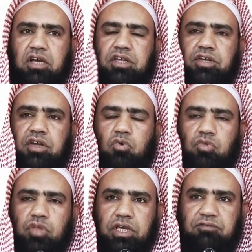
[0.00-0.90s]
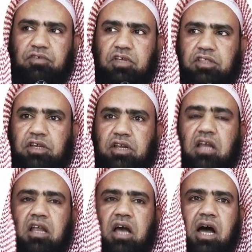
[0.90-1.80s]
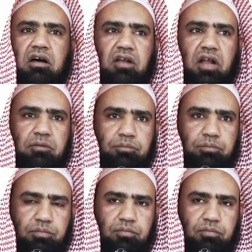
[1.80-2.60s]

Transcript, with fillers: لكنه ضعيف اذا الاقرب